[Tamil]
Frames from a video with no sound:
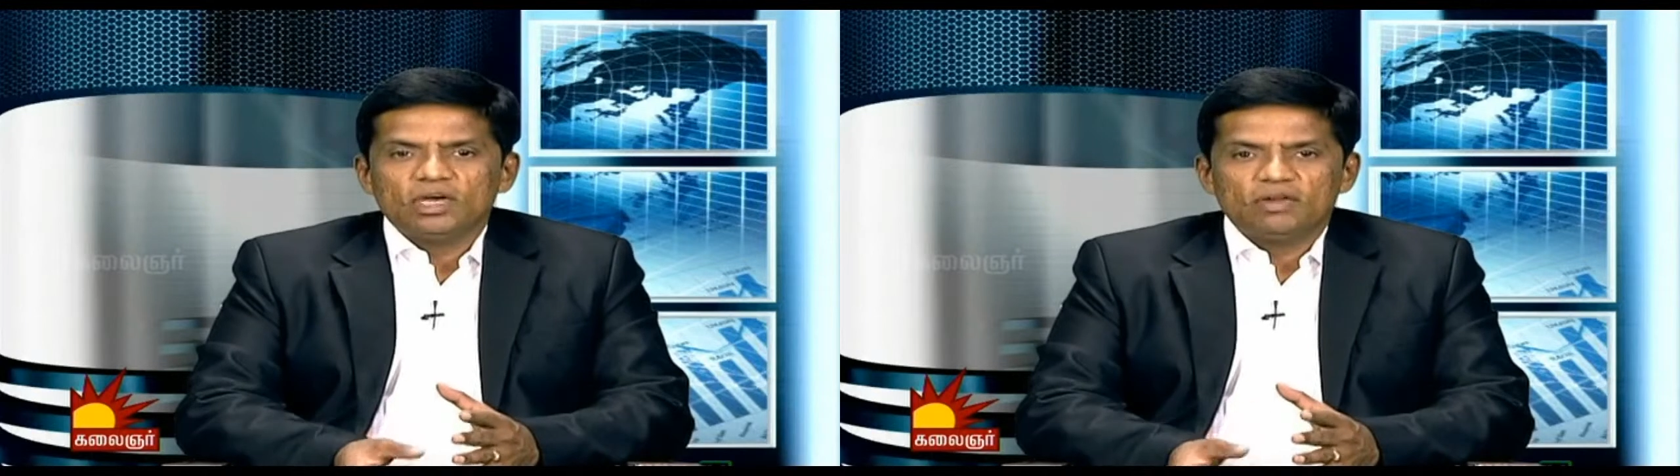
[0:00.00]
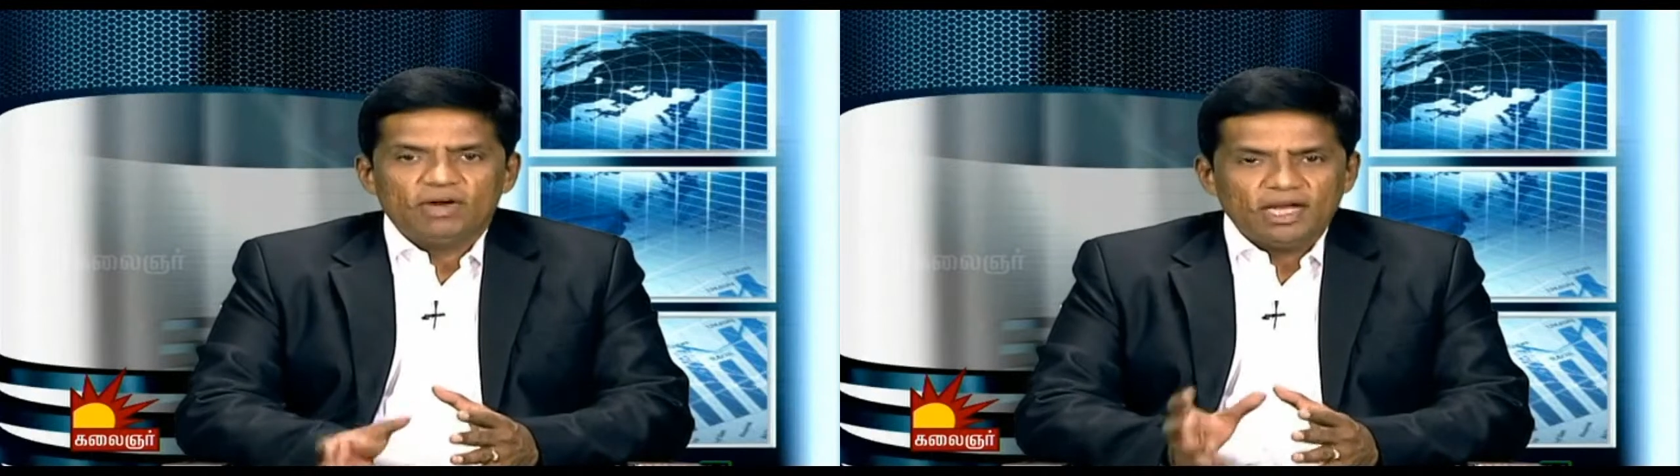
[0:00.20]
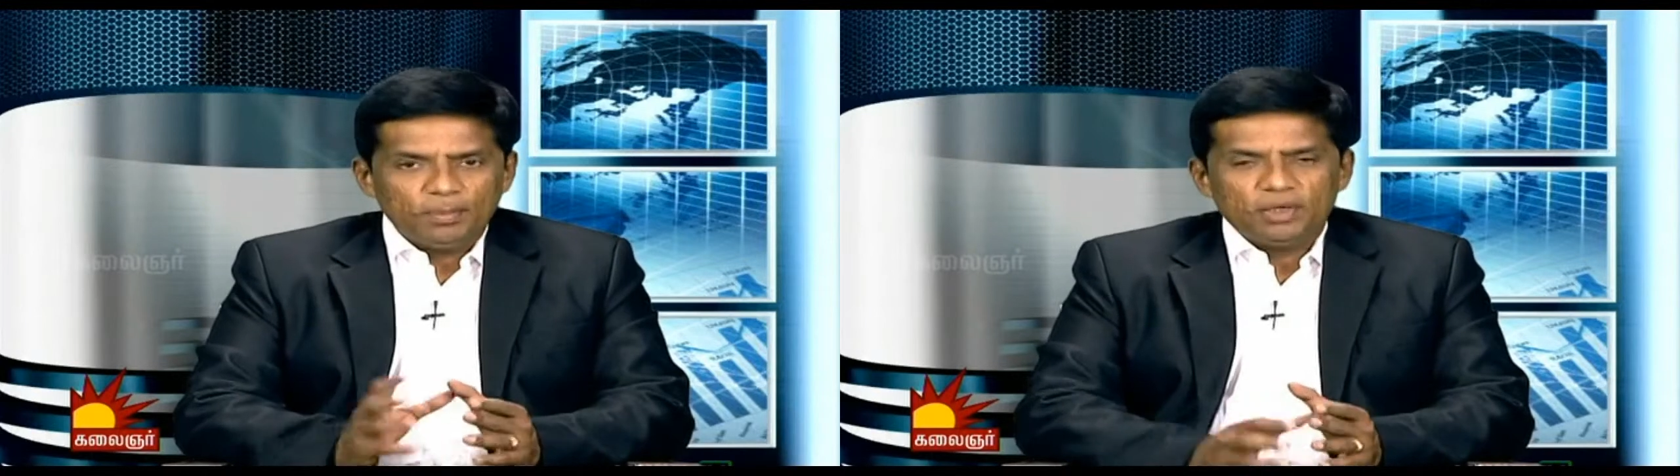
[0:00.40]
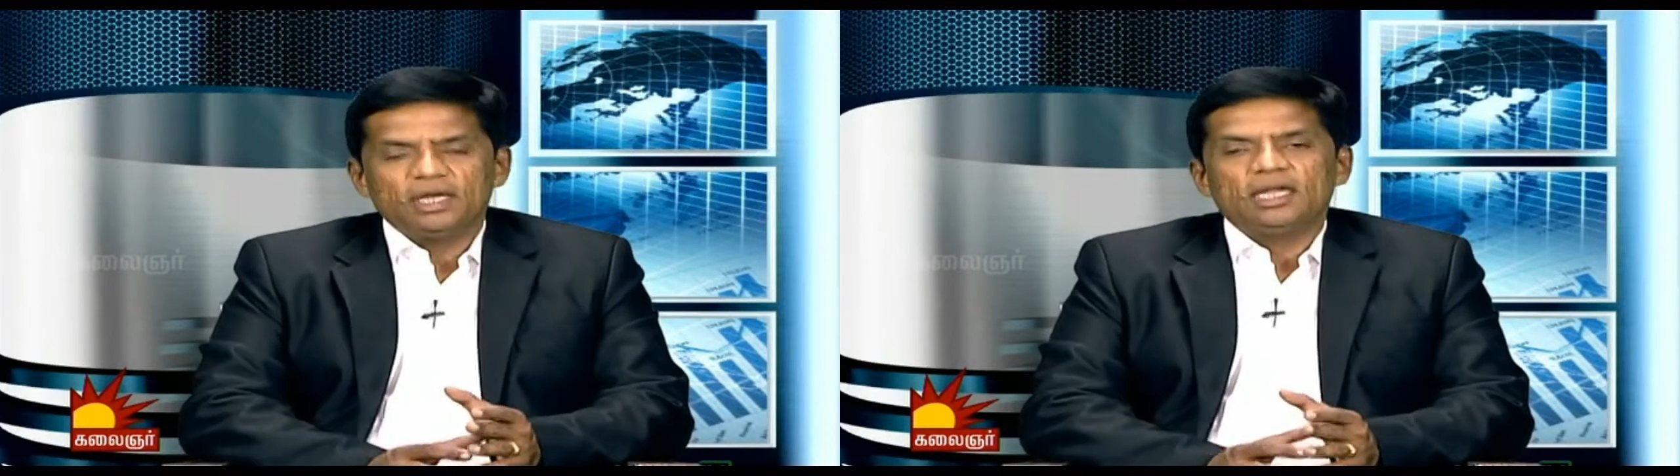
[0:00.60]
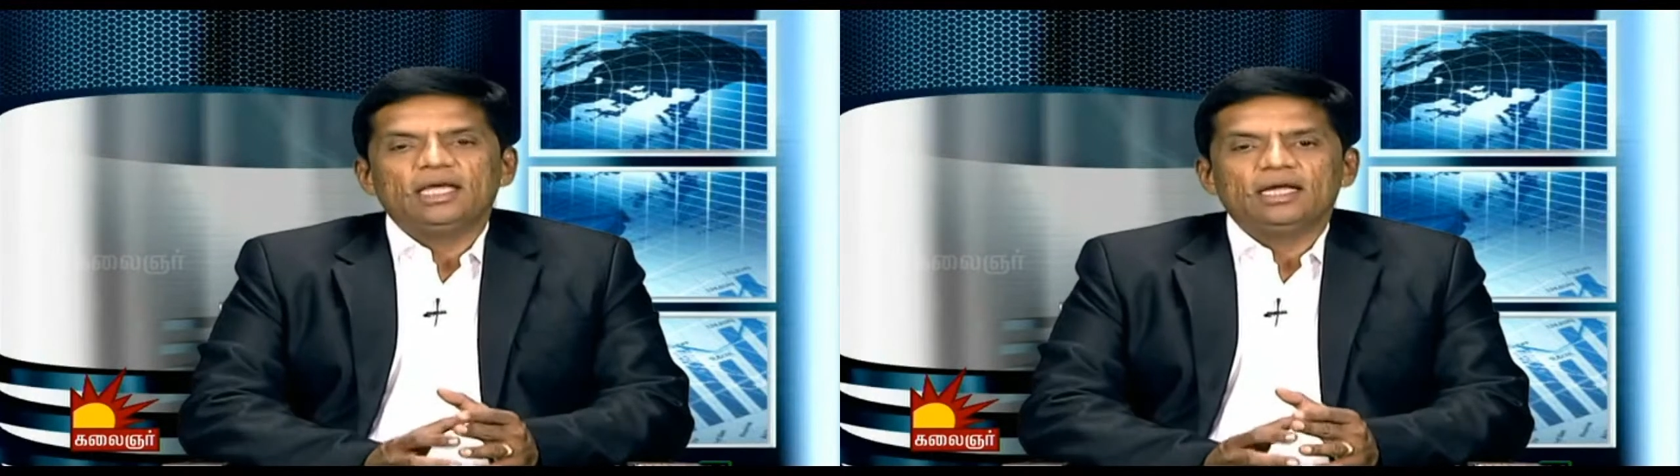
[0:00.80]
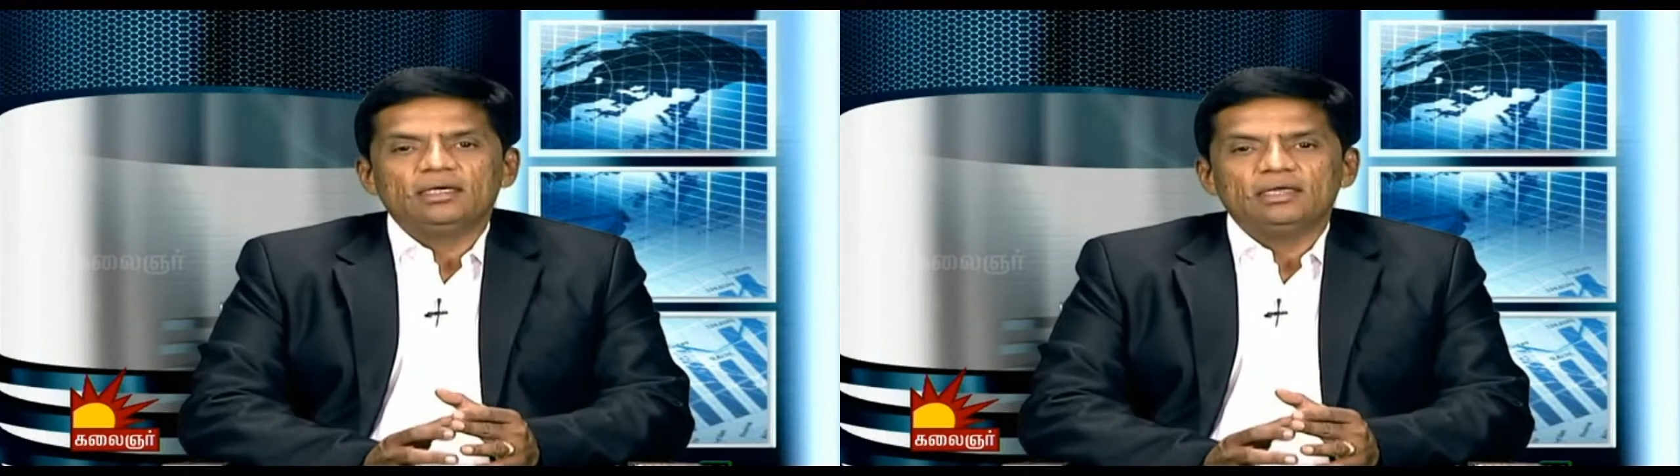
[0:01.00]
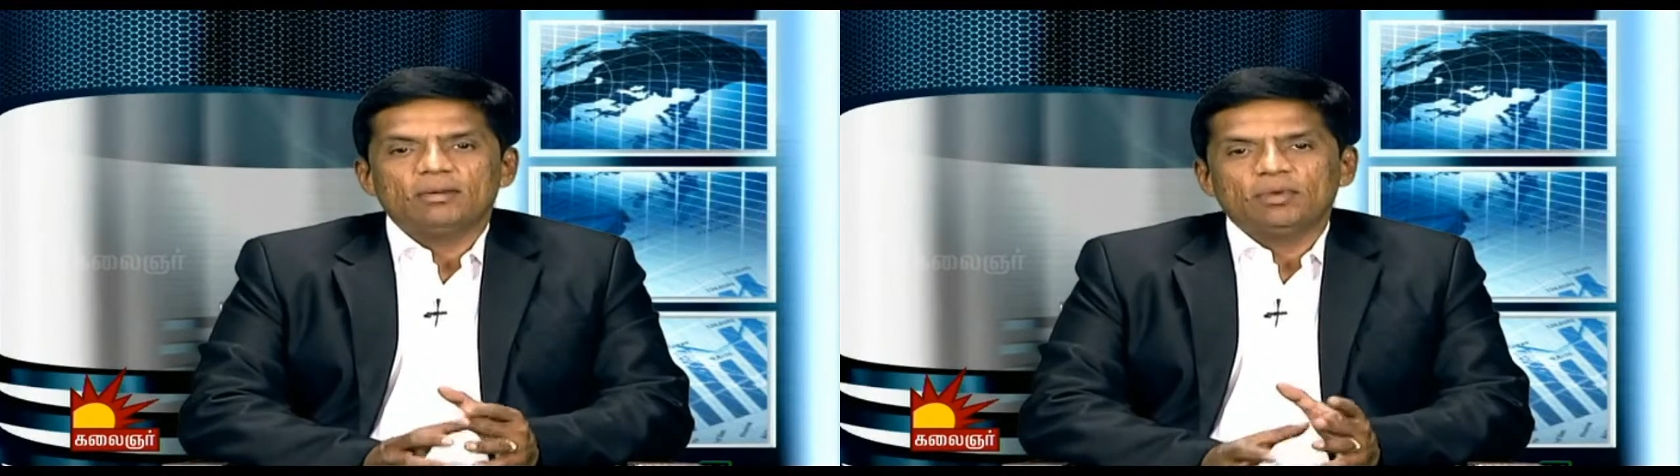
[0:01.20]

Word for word: உண்டான வாய்ப்புகள் நிறையா இருக்குன்னா